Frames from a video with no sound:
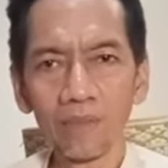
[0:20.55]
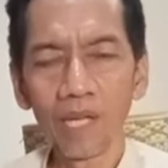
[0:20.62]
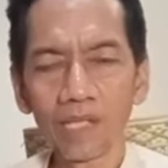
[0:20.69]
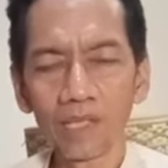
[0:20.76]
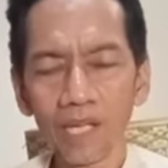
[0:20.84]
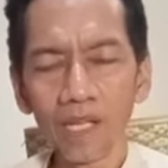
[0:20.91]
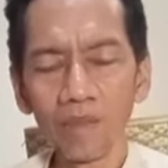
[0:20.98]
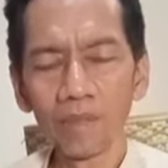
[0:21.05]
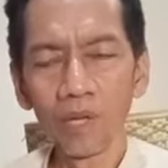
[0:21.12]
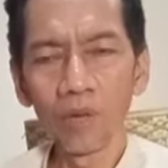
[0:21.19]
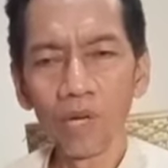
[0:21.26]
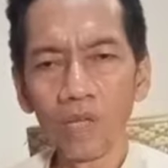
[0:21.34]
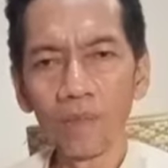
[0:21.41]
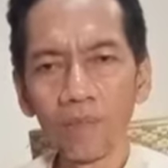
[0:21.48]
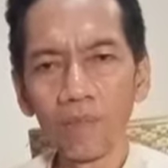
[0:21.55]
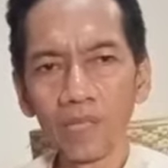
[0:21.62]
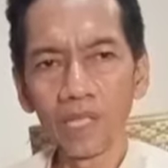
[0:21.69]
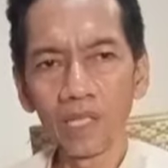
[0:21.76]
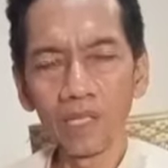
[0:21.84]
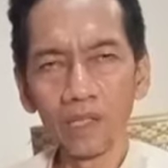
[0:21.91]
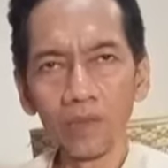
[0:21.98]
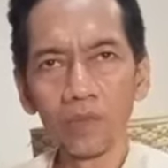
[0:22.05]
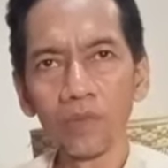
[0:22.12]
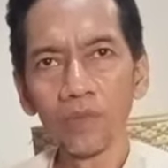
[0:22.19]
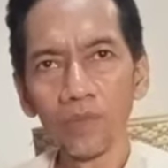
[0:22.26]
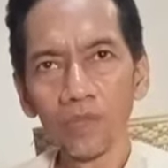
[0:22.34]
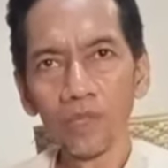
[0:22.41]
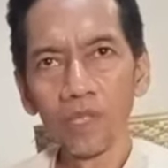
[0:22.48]
Pasrah bahwa penyakit
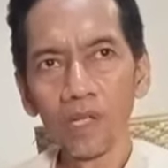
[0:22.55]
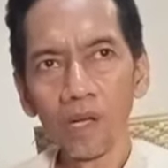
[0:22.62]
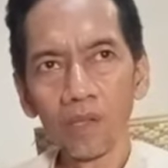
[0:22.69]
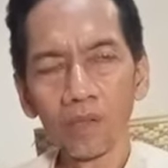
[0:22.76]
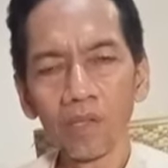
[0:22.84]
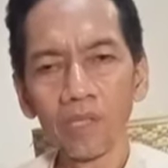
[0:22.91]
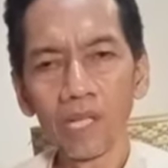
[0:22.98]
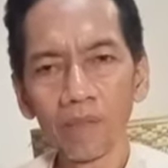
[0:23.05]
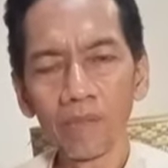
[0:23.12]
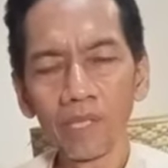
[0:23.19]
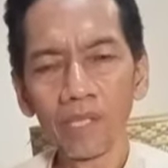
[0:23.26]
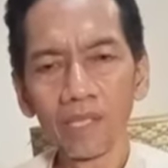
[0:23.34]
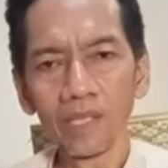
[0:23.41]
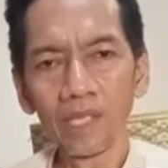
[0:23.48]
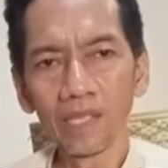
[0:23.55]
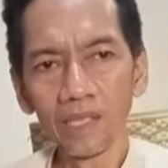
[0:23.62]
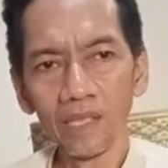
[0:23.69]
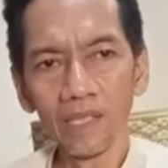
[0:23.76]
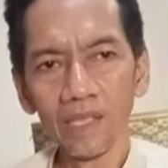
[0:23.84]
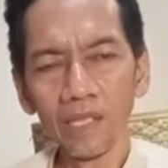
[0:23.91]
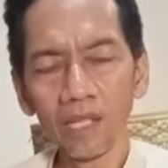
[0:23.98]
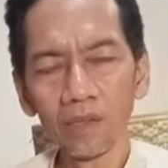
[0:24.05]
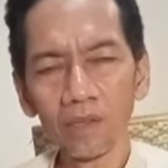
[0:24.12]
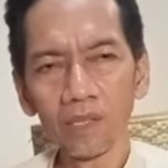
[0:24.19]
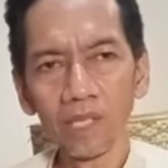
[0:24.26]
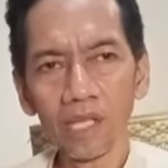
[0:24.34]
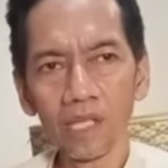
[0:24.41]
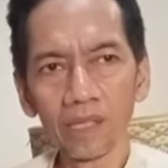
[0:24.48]
itu Allah yang menghendaki,
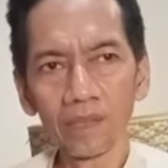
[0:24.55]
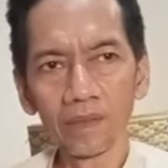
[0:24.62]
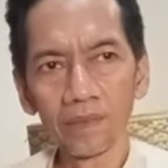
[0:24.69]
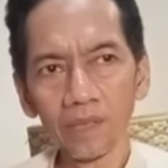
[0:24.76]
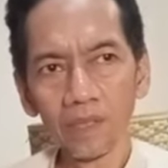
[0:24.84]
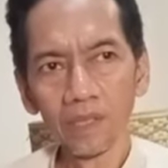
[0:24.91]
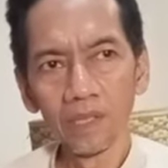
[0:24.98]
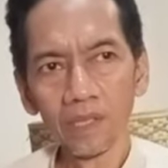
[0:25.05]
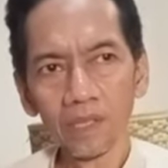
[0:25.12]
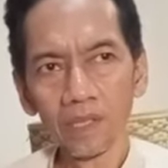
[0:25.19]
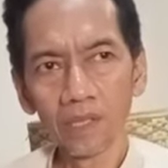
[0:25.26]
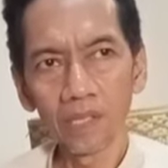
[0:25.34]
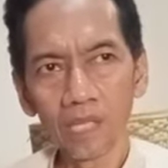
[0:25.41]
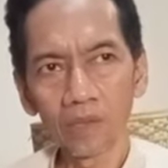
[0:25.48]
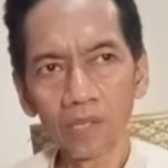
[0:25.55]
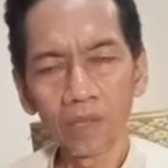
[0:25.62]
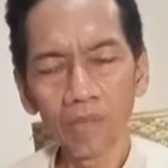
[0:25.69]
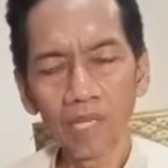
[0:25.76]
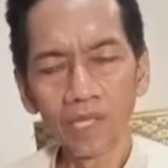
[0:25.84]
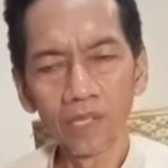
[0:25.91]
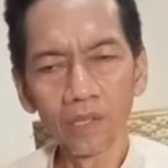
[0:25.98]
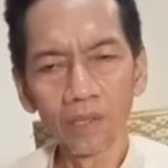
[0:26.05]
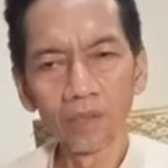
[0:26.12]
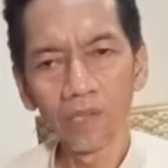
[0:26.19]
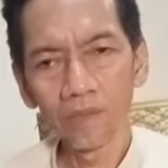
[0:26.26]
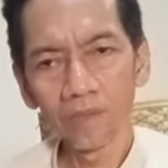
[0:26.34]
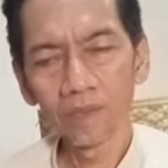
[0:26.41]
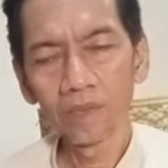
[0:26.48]
Allah yang uh, kalau tanpa izin
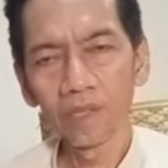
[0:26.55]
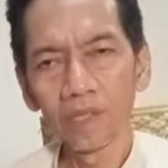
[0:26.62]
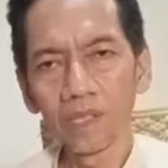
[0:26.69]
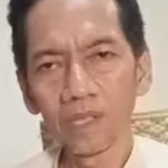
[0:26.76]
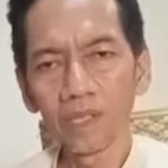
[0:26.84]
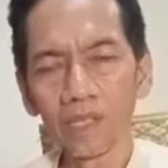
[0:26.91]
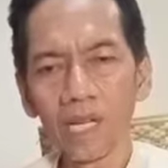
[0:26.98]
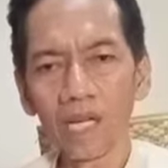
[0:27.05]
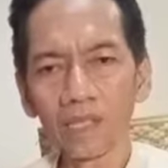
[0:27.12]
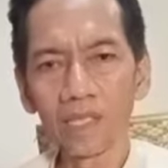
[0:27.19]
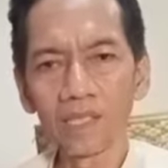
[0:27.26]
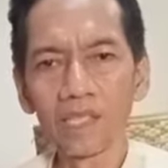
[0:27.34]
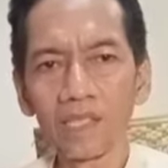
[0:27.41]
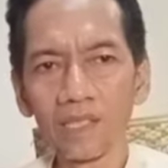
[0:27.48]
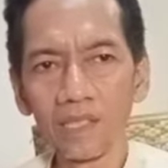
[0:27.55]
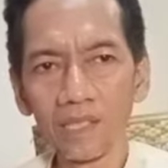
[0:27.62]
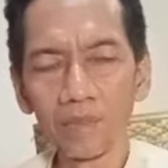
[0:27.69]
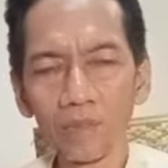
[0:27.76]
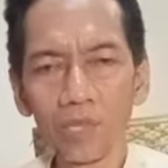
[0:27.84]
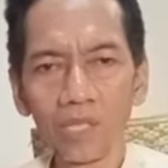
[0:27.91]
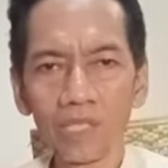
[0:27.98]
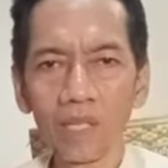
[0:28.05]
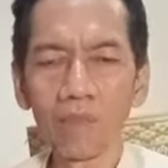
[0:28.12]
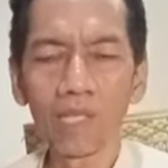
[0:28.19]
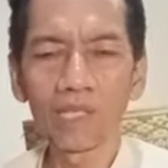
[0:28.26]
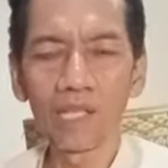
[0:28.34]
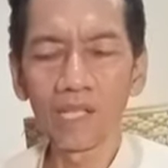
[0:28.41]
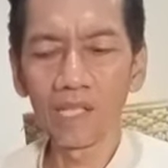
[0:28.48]
Allah nggak akan terjadi. Kemudian kita
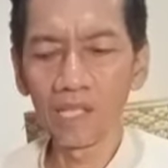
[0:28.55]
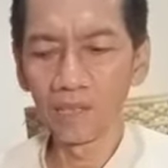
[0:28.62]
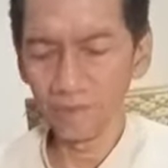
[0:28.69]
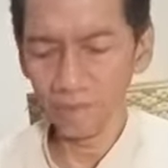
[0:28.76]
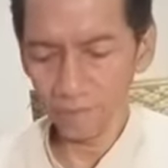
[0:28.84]
pasrahkan.